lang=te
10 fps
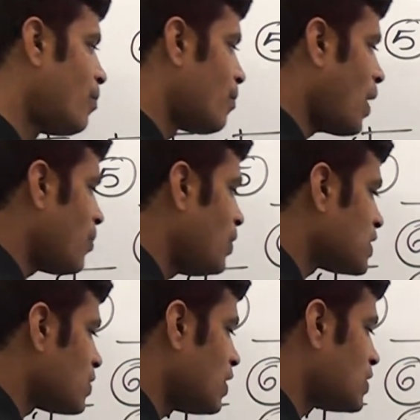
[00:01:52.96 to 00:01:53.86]

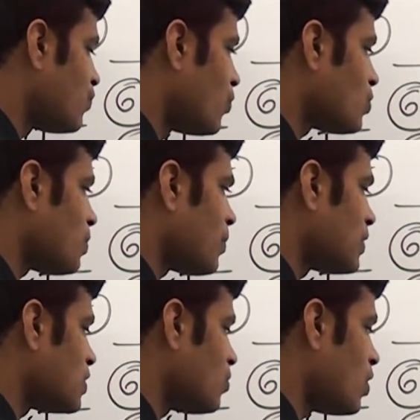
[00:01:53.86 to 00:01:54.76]
పాపులేషన్ వైజ్ ఫోర్త్
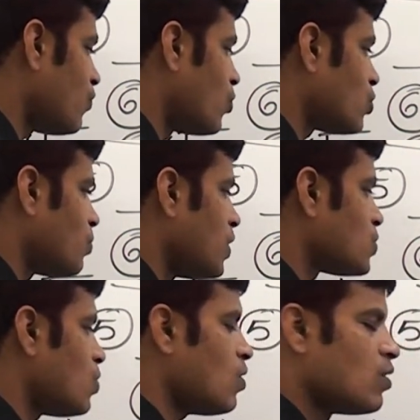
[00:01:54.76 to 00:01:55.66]
ప్రపంచంలోనే ఫోర్త్ ప్లేస్లో